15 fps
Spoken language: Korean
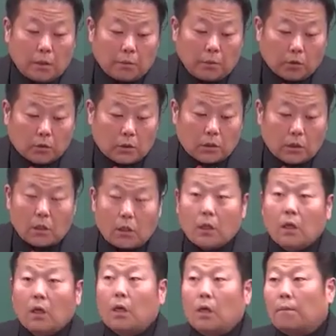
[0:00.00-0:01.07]
명칭이
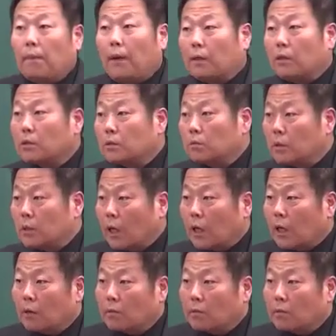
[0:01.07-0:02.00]
바뀌었습니다.